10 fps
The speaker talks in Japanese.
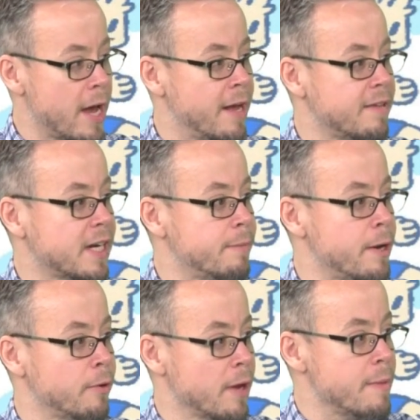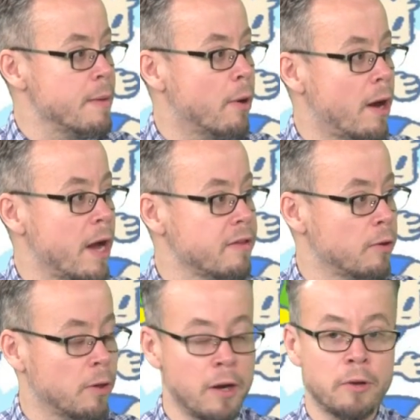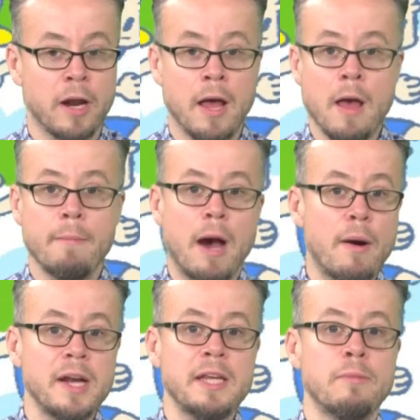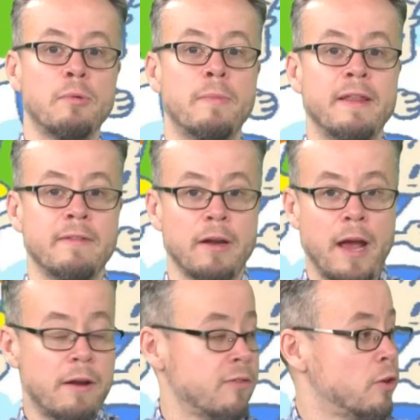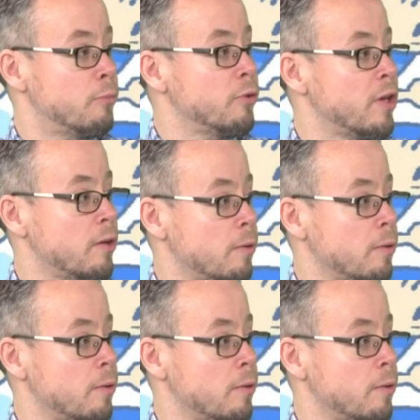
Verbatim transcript: えー、高める意味も入ってるから周りにもメンタルヘルスの問題と、